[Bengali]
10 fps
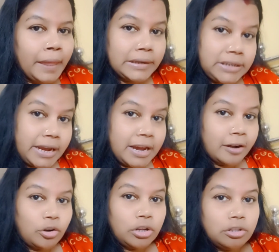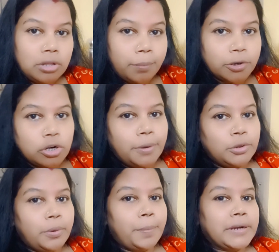সেই কারণে কিন্তু আমরা সবাই
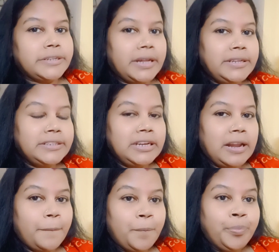তোমার পাশে দাঁড়িয়েছিলাম